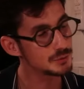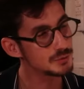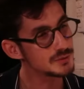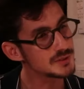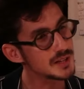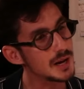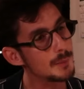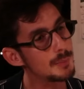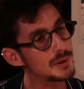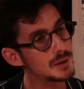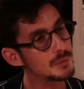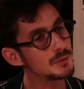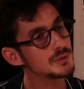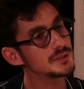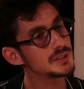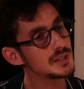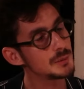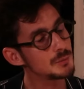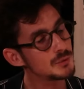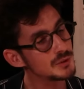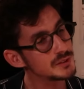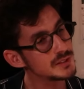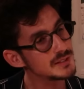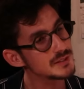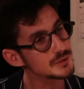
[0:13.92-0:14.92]
تونس ابارمون
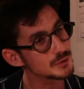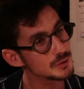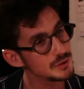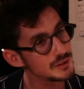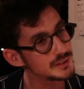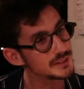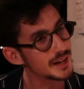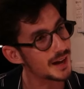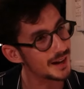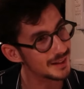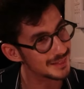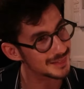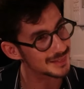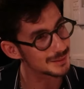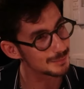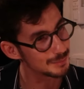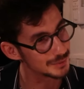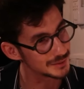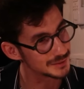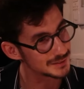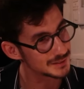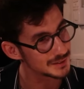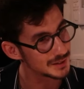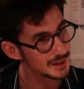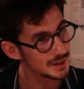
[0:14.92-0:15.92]
تلمون الناس الكل
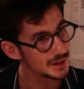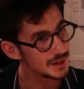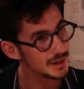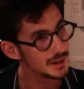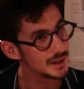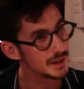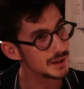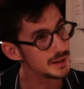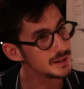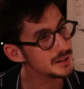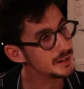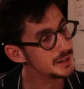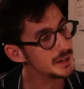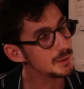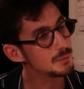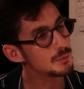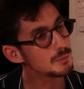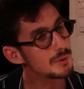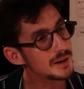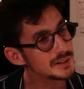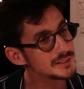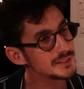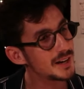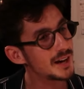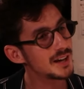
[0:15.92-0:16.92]
تعذبت اللي يحبوا
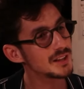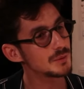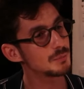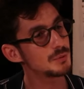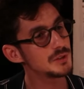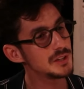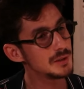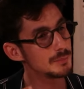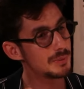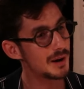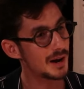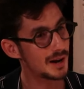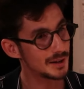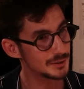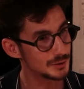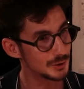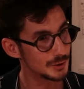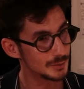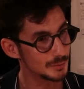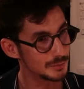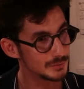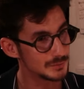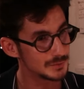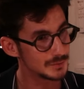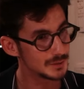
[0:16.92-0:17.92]
بعض يعذبوا اللي بعدهم